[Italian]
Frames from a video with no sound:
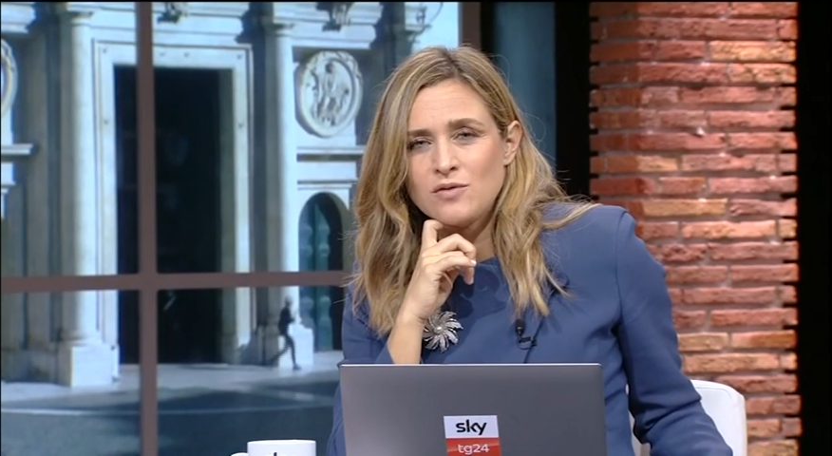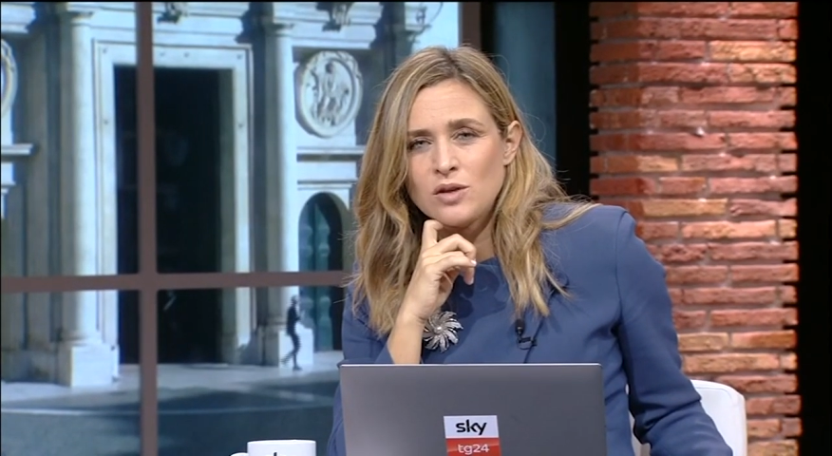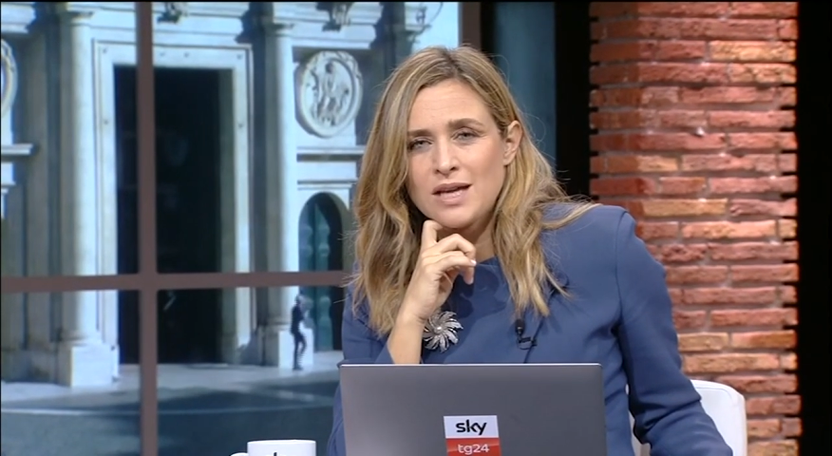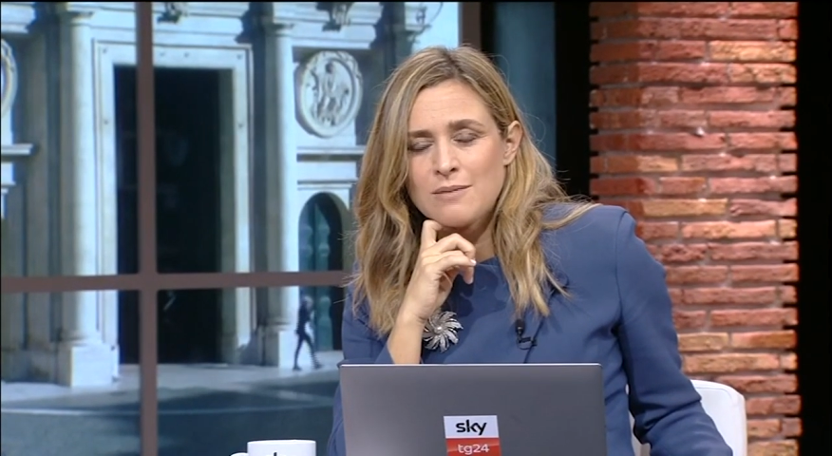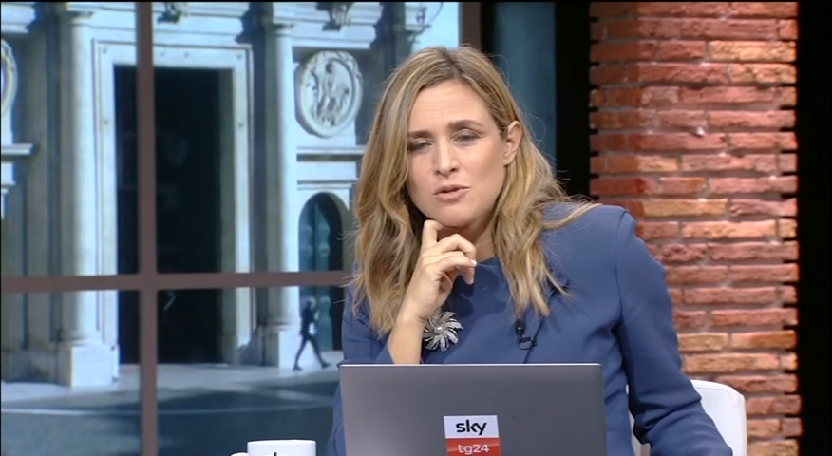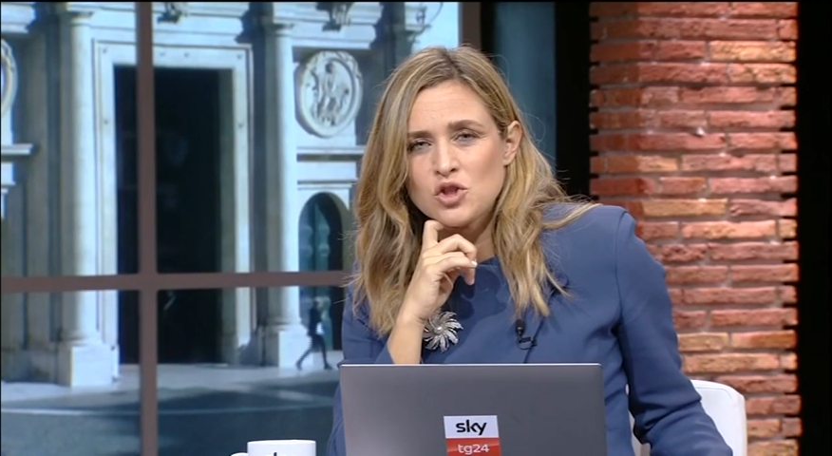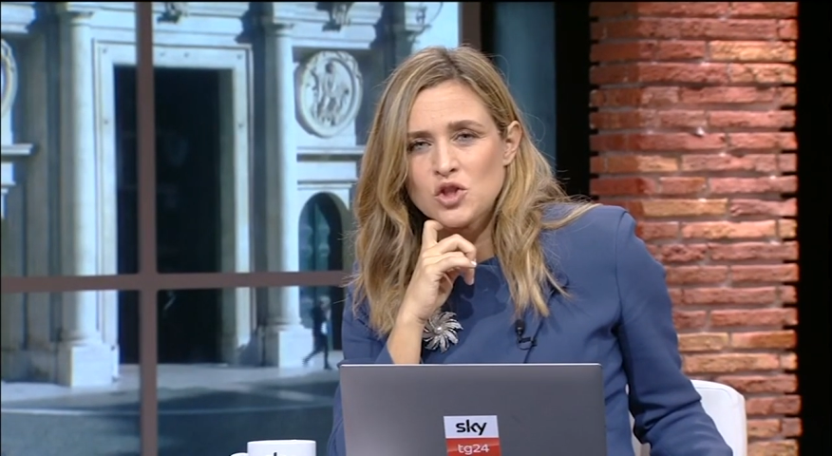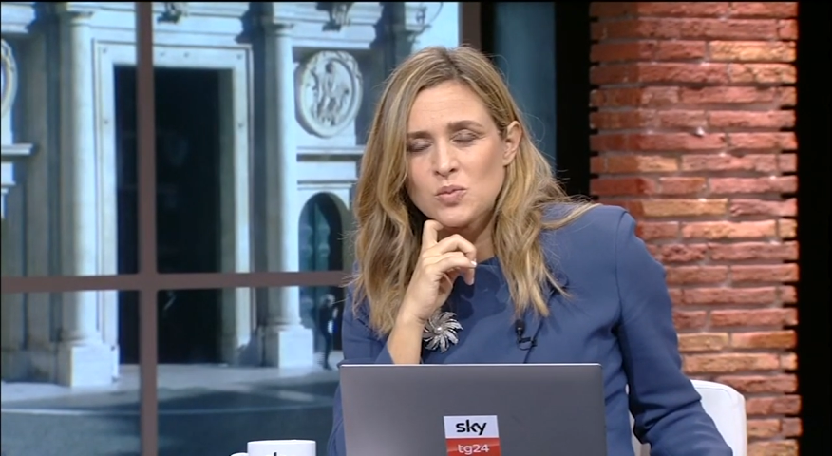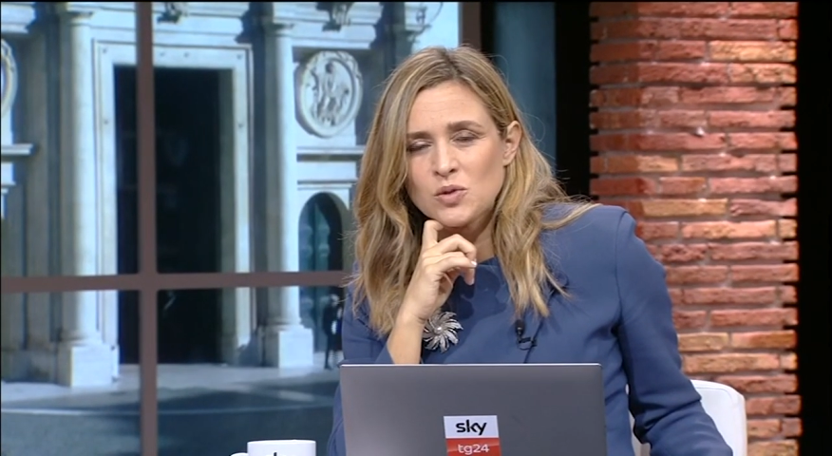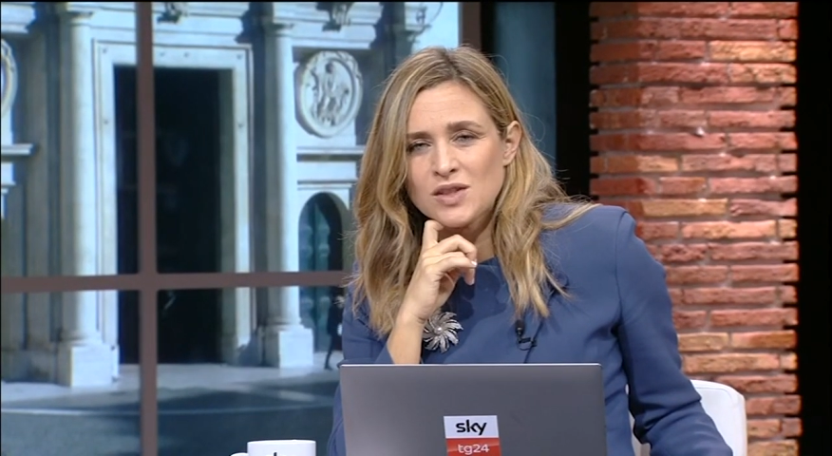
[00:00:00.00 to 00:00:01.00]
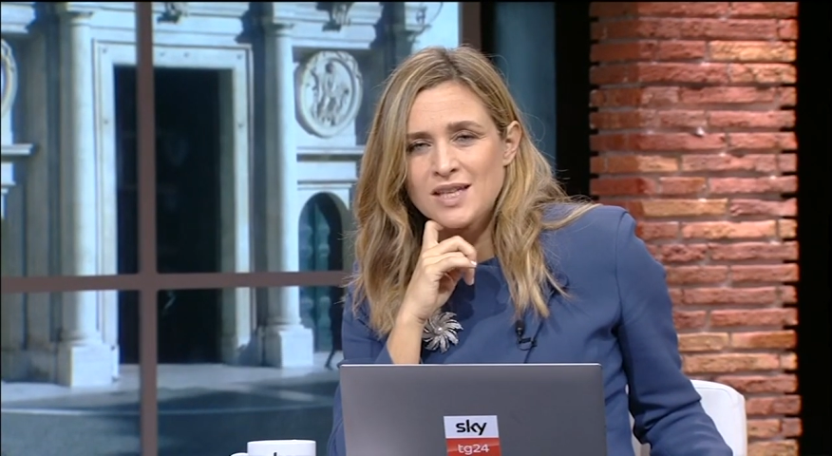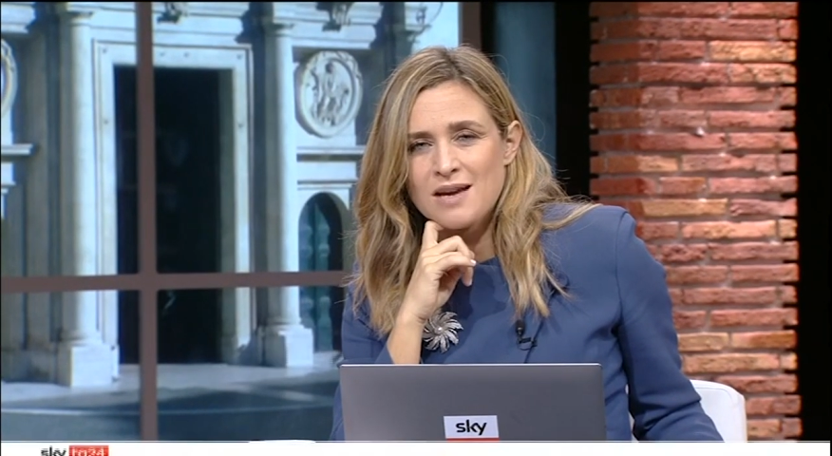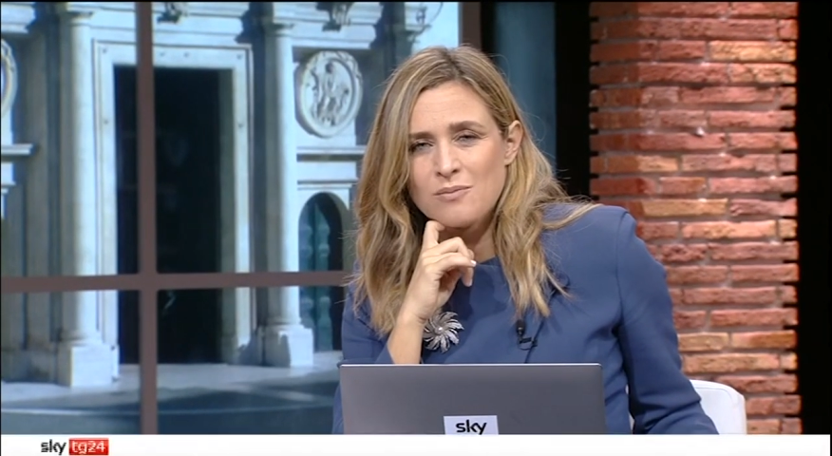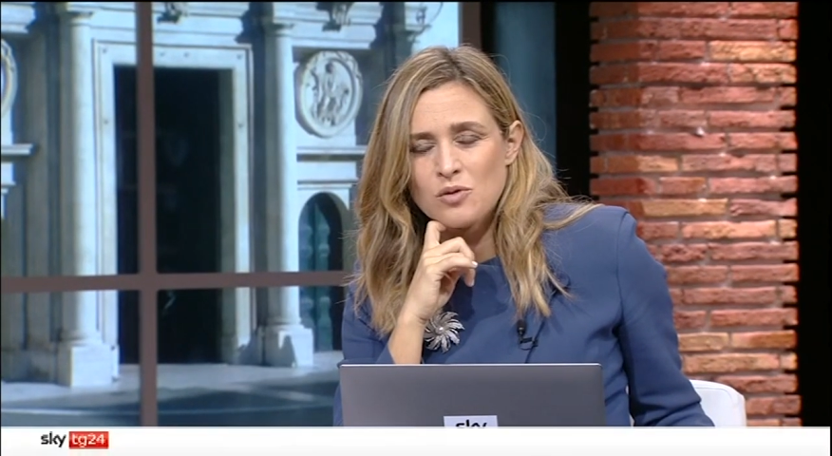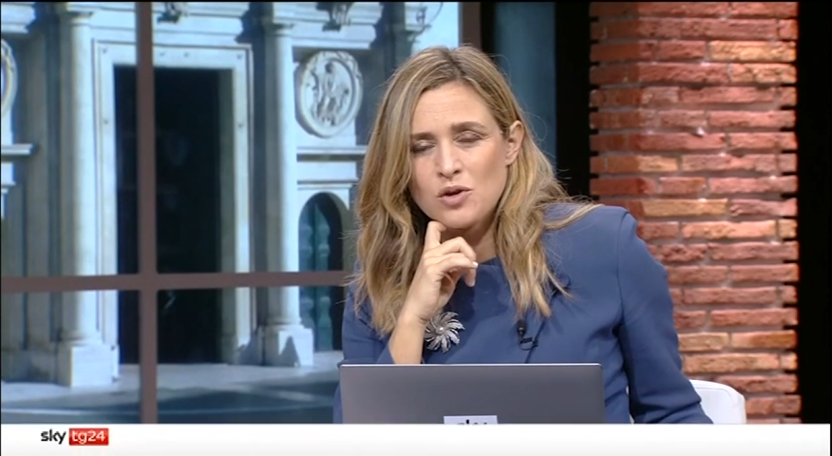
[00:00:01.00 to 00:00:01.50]
vogliamo ci
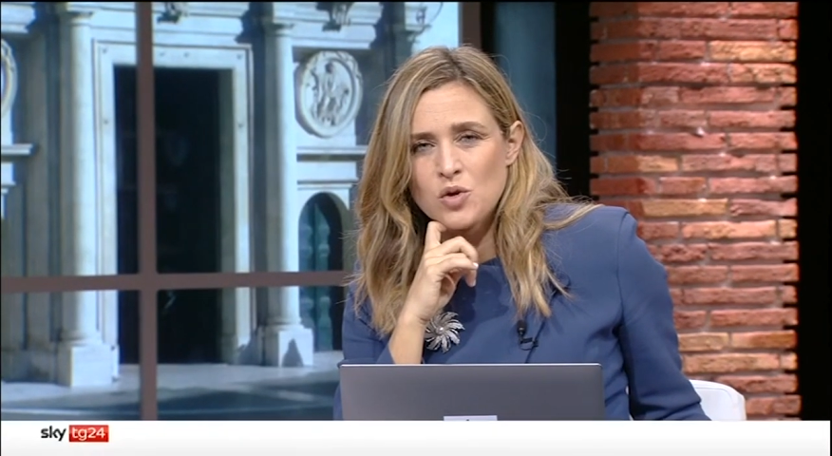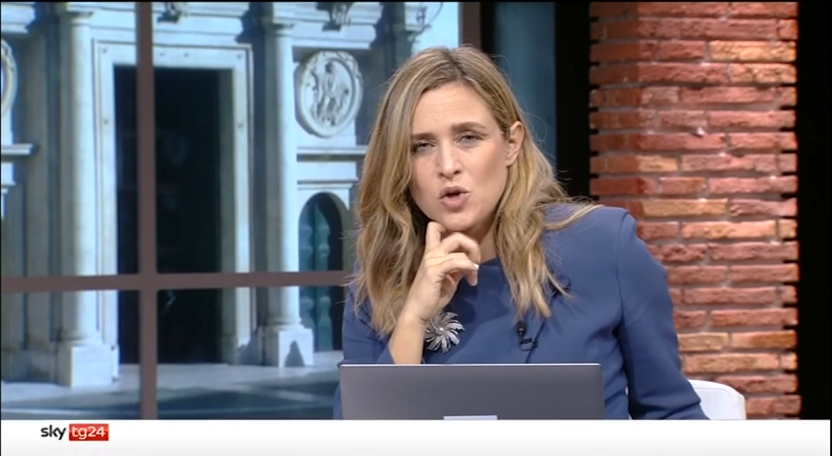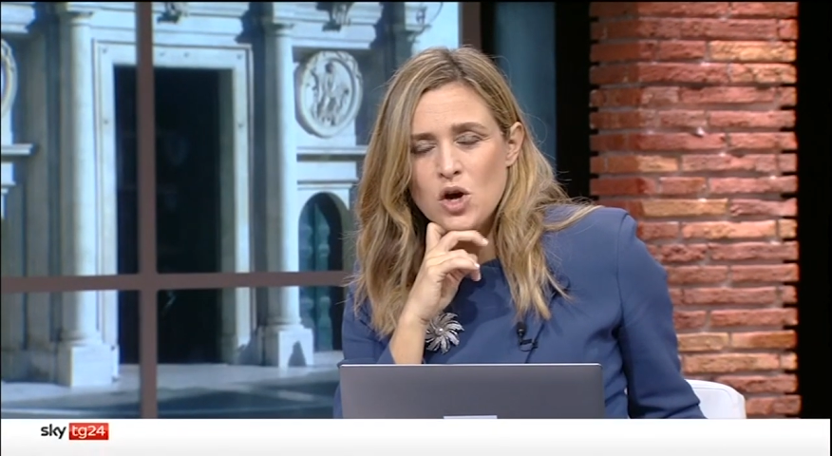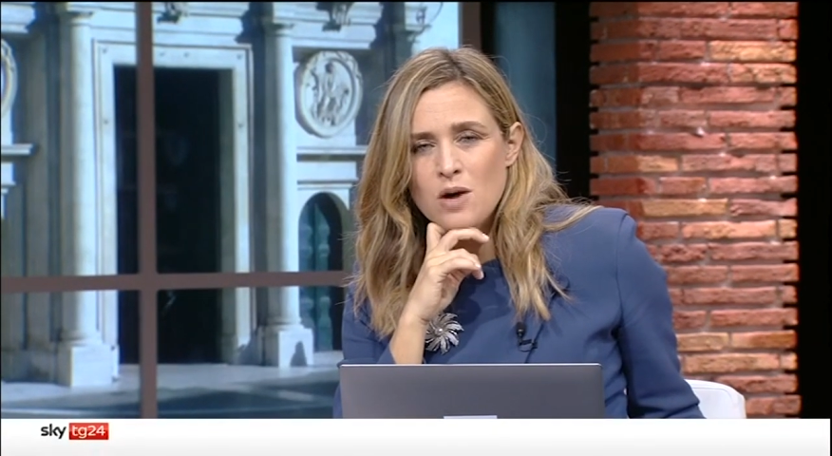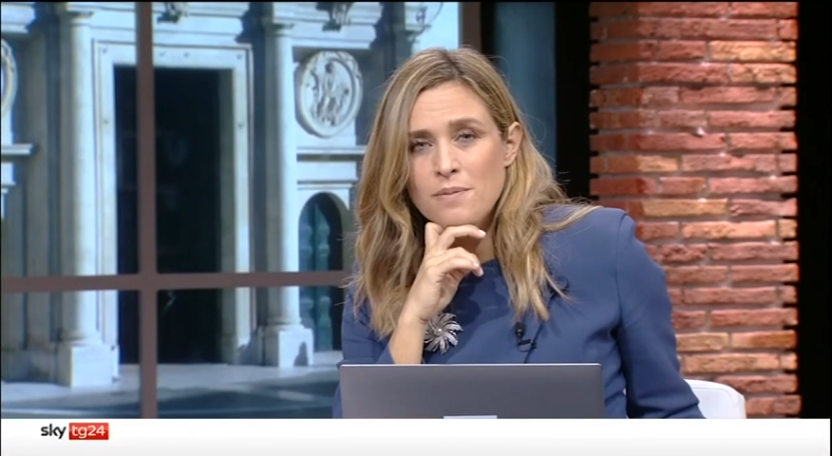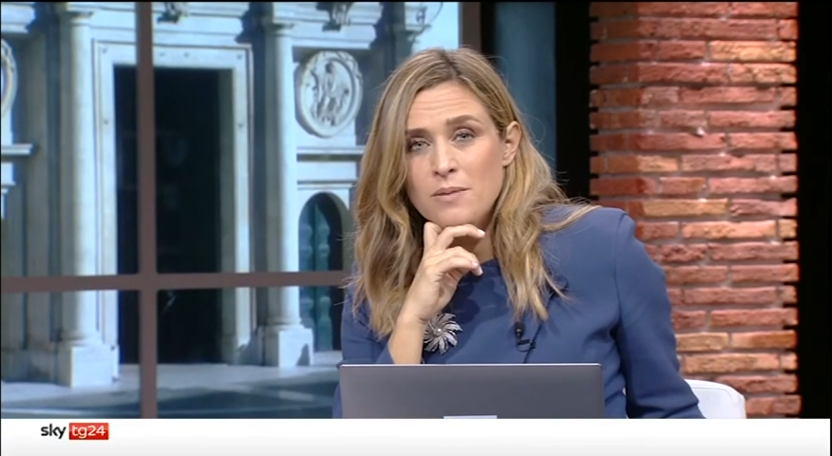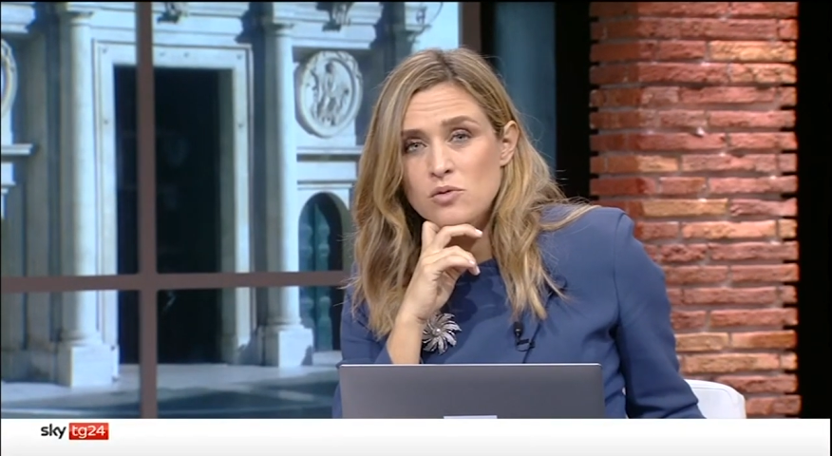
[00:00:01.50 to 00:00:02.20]
spostiamo in Europa,